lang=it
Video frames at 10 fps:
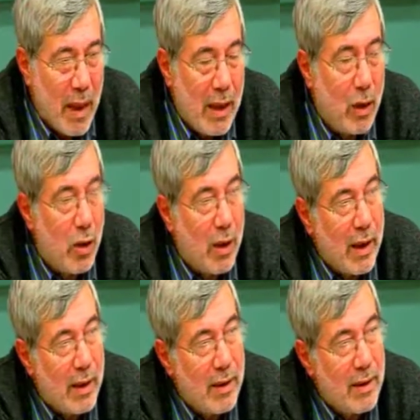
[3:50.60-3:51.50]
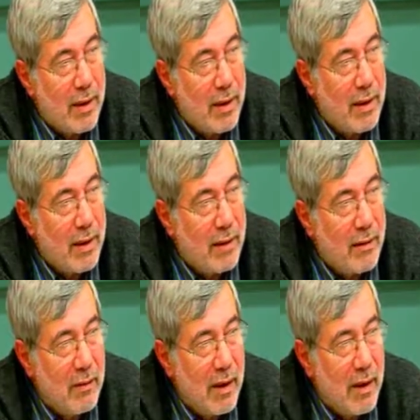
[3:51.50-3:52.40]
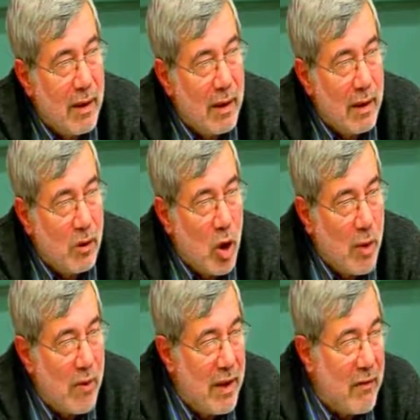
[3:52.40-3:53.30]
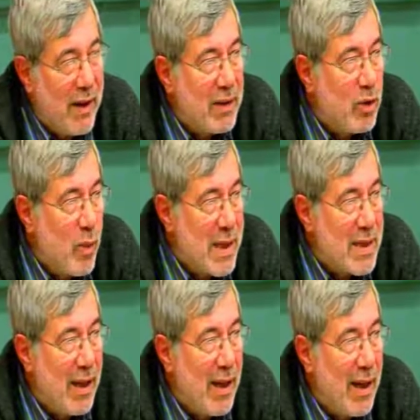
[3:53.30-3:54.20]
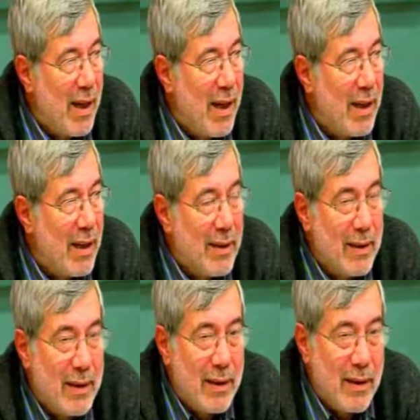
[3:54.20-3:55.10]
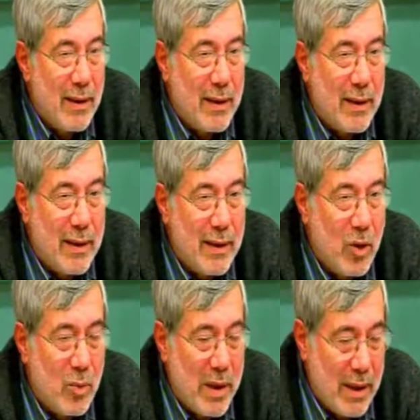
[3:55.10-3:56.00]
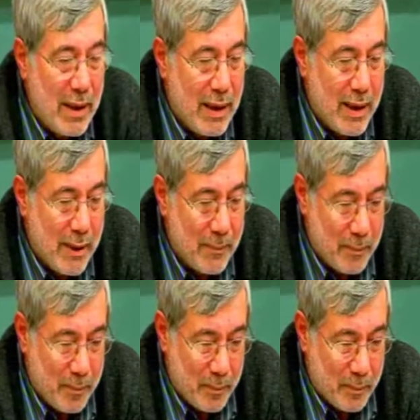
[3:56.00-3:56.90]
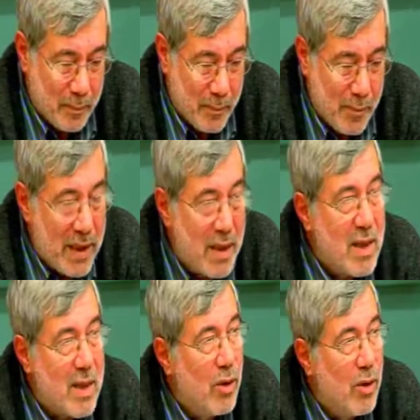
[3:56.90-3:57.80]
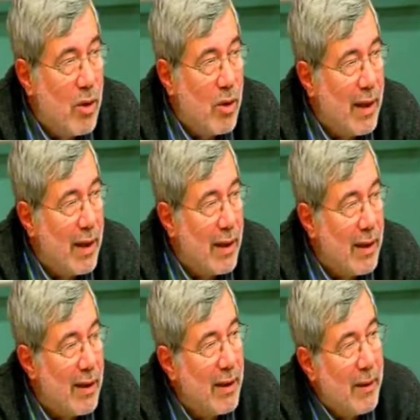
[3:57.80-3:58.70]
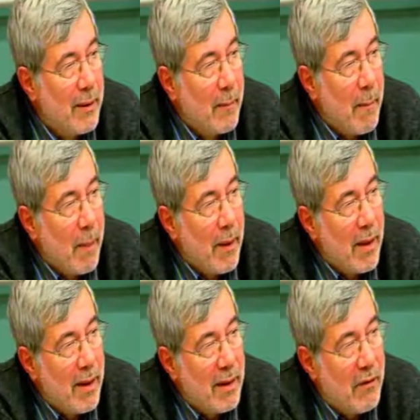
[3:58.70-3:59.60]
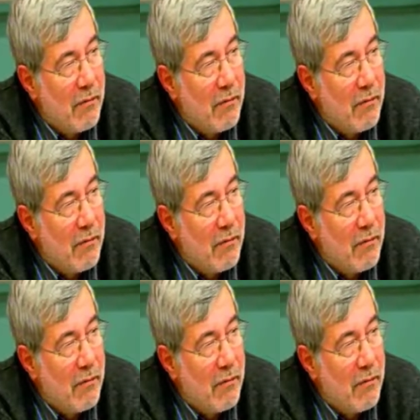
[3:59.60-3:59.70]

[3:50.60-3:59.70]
Allora, eh, dopo aver fatto questa, eh, come dire, petizione... Eh, di